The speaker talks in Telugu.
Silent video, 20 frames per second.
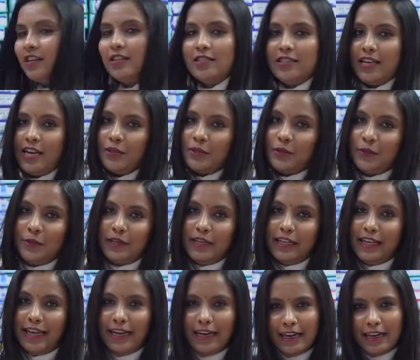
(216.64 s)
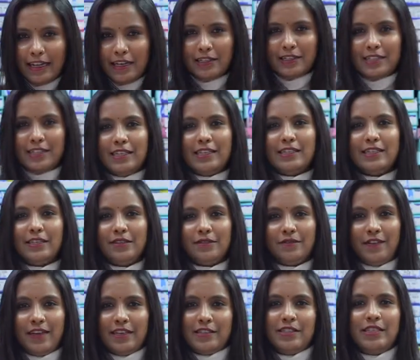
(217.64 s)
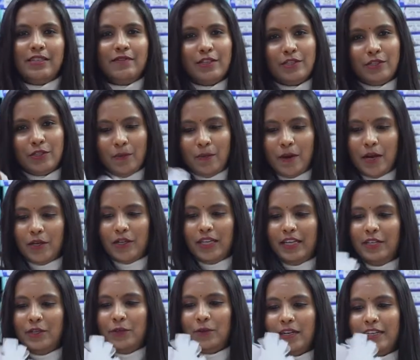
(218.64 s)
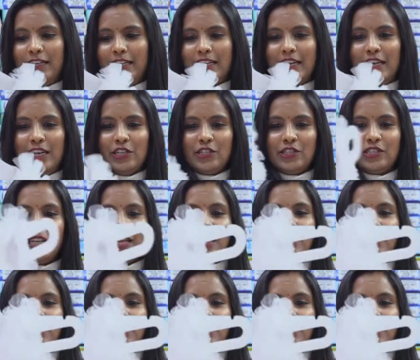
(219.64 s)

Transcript: గర్ల్స్ అనుకోండి ఎక్కడైనా సీజన్ ఫెస్టివల్స్తో పాటు ఇటువంటి కలెక్షన్